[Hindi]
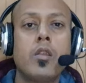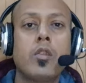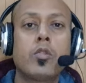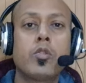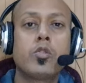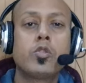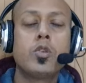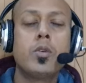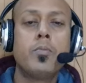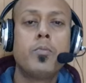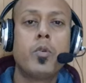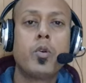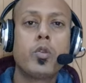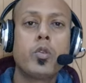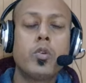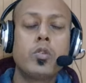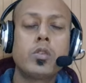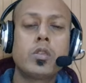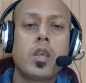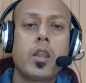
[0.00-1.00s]
तो जो
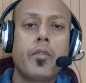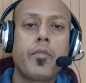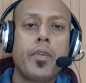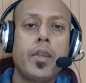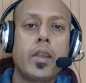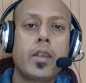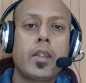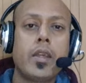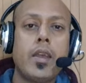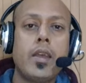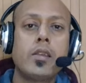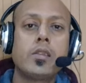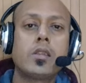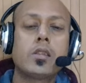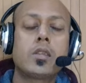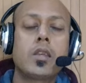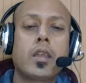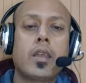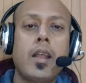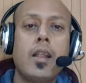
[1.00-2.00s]
मोनोसल्फेट है
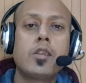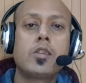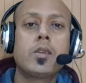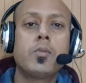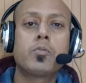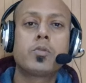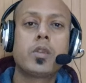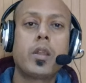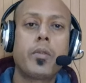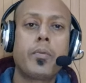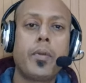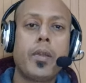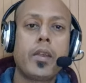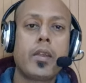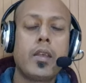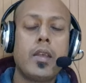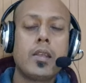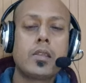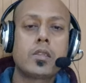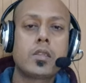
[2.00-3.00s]
जैसे कैल्शियम सल्फेट
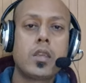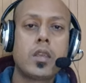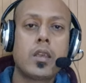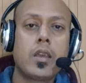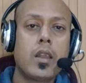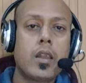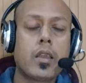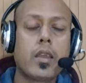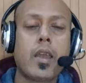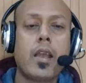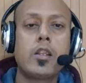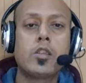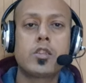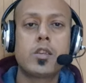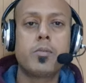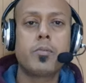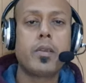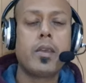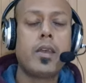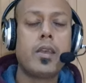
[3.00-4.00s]
है सिंगल
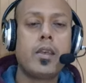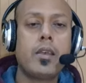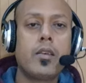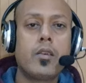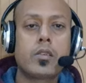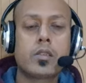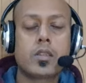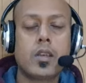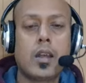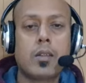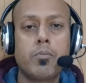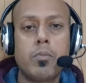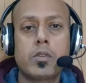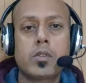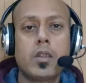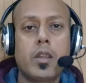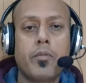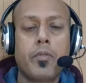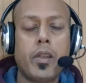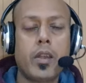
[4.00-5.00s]
कैल्शियम है साथ में
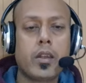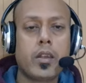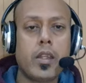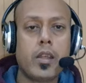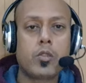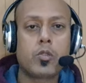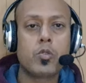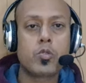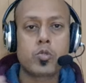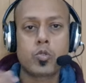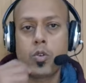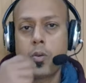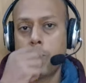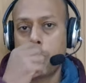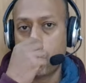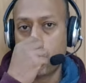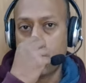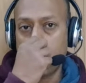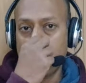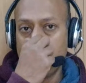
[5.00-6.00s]
सल्फेट है तो उसको
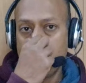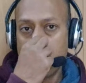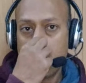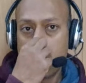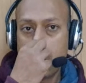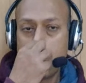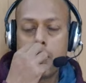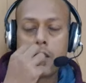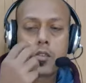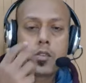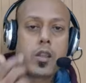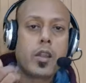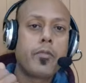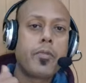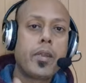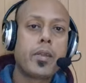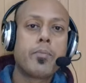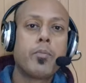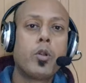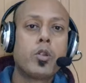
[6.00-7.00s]
मोनो
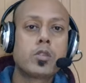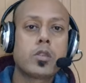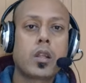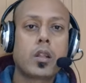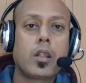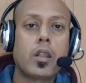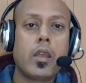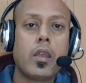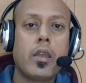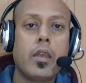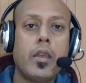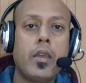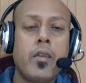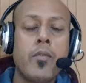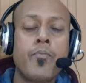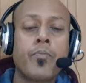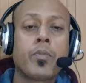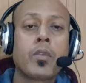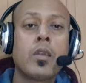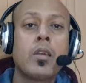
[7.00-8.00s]
सल्फेट बोल सकते हैं
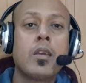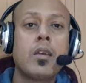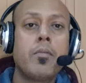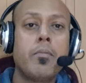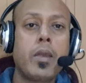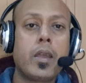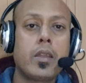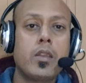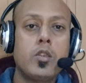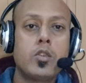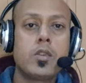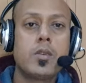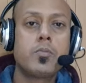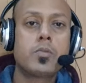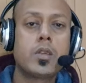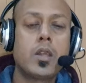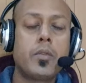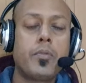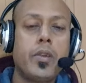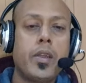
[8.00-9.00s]
मैग्नीशियम
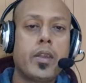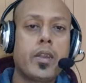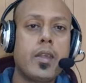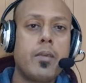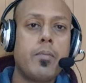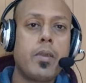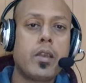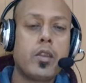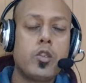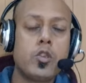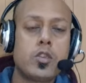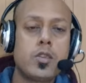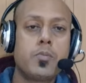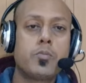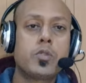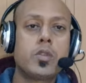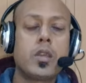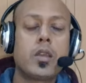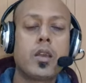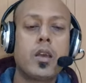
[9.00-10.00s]
सल्फेट है मैग्नीशियम
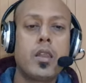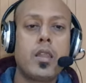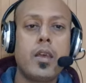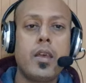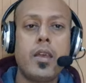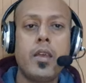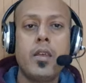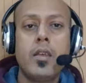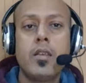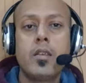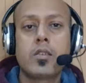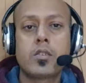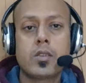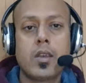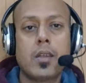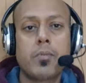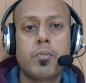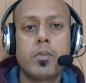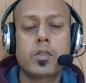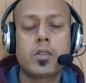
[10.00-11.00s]
सिंगल है
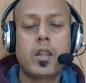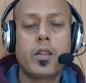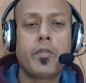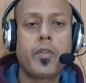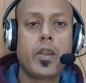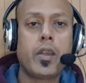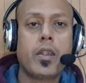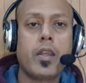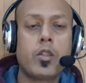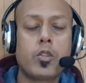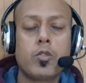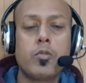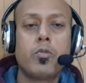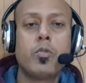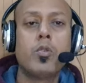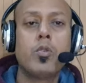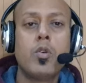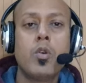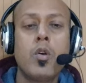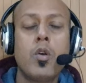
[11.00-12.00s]
साथ में सल्फेट है तो
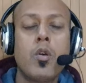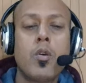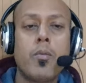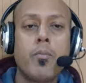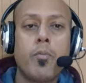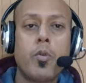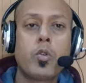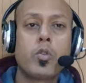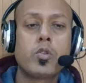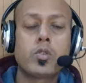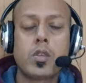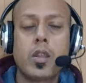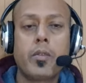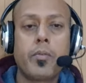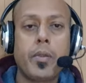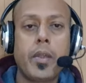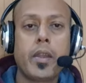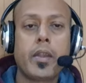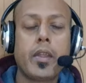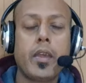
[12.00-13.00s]
वो
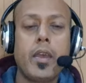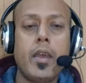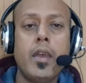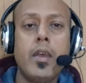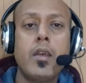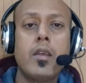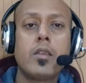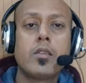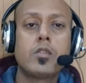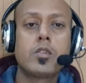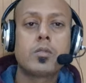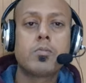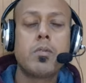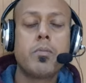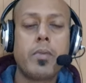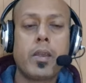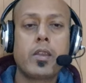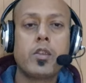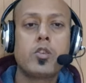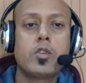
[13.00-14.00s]
मोनोसल्फेट है जिसमें
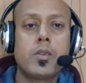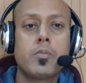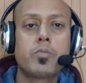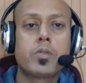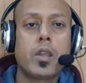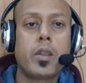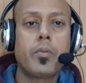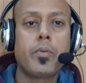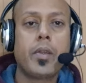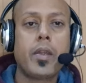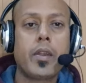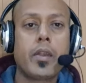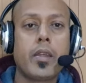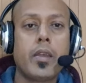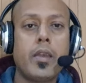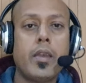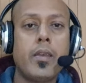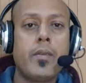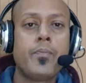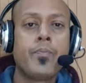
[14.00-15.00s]
मैग्नीशियम सल्फेट
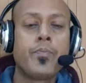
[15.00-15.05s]
है